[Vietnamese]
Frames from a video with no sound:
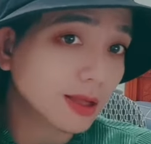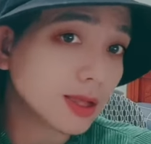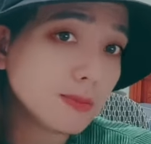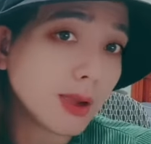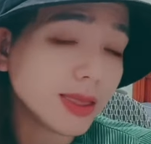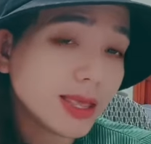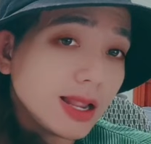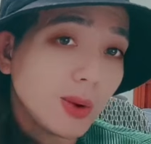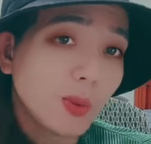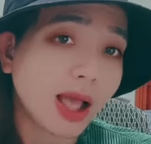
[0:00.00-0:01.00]
từ bỏ danh
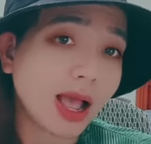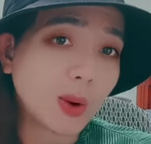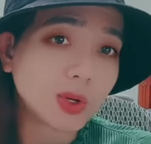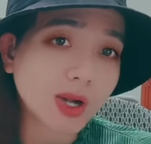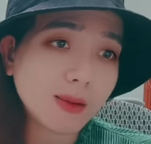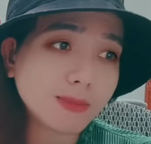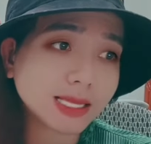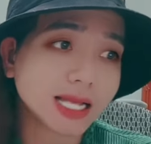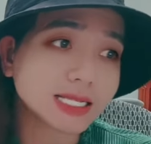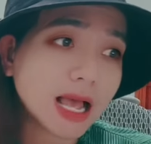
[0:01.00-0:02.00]
hiệu hoa hậu rồi mà
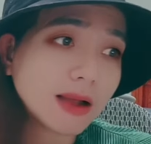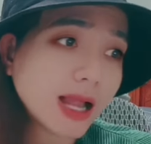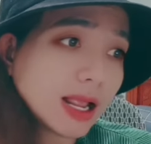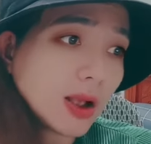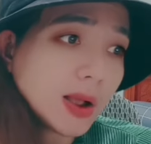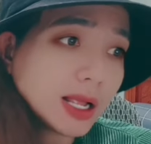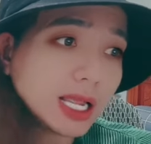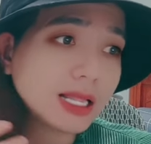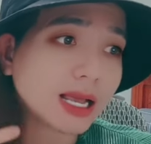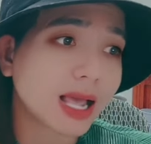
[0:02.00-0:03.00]
tại sao lại còn
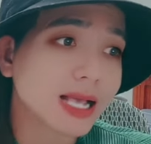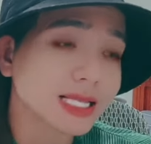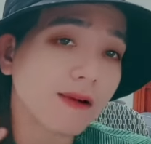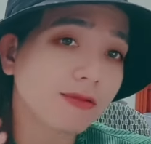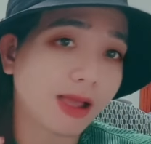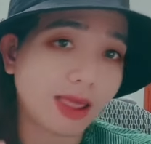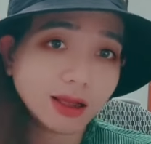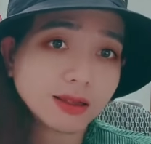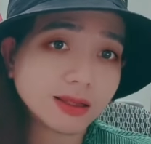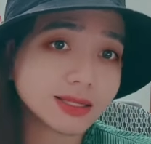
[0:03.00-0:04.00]
ghi là các sao việt
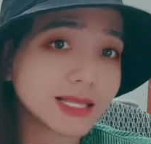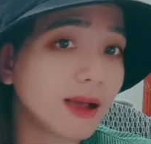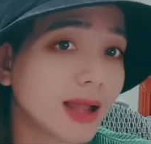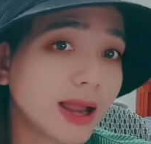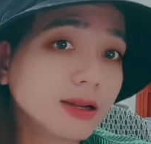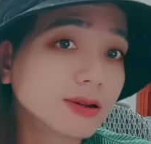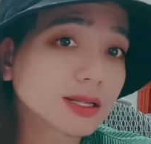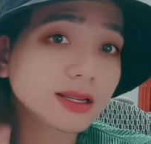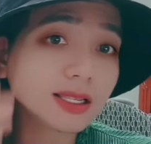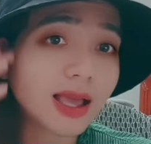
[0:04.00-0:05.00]
sao lại được
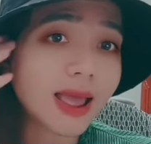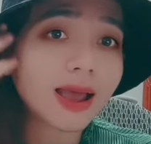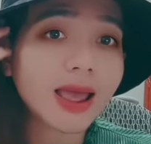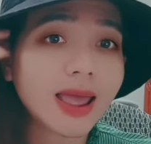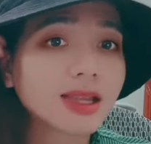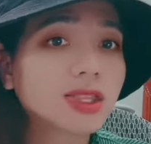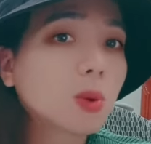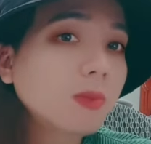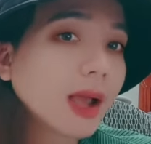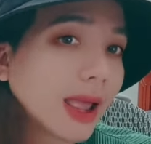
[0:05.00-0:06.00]
đứng ngang hàng
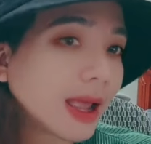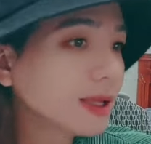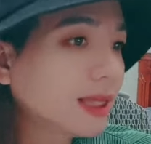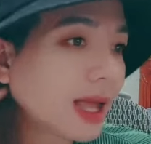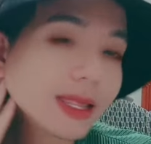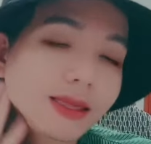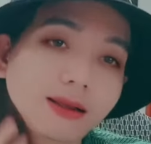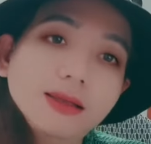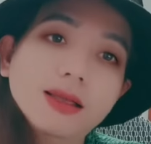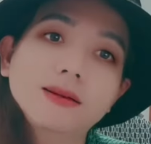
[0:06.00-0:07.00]
chung hàng với lại
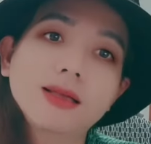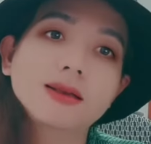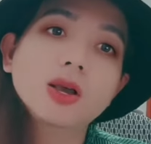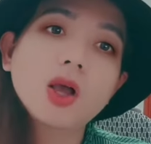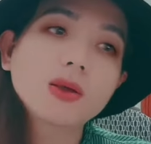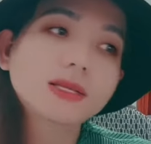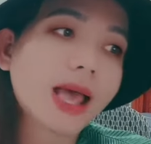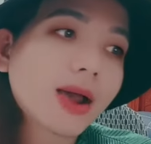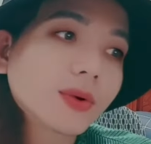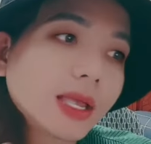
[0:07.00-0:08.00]
những những những ngôi
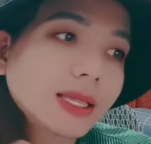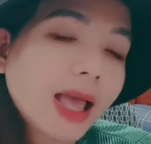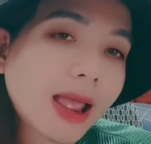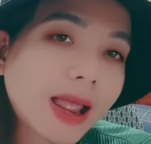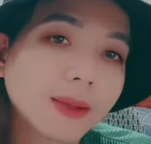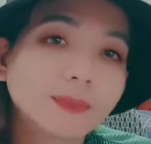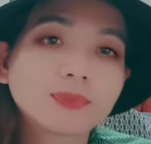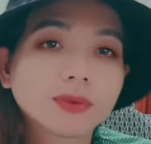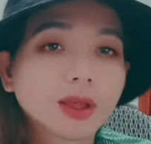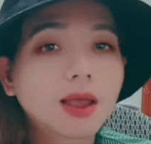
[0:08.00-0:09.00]
sao vậy ta
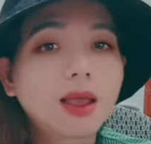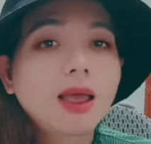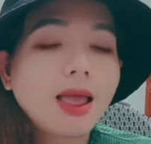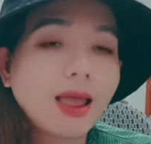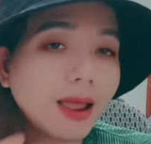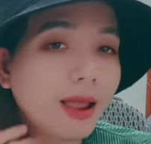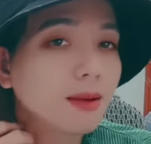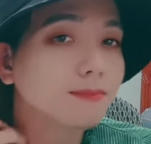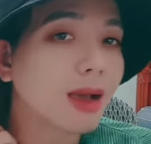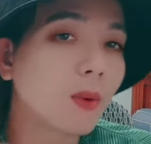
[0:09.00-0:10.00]
hả
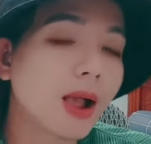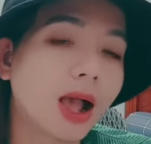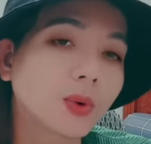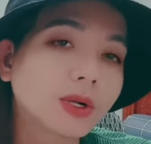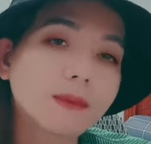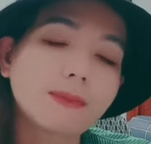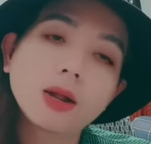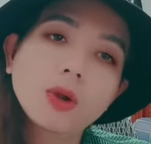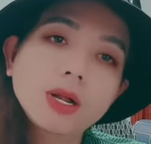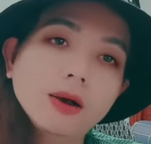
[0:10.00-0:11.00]
bà hoa hậu đó là bà
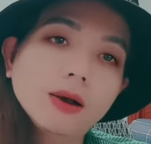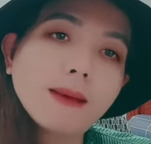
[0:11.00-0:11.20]
đâu có được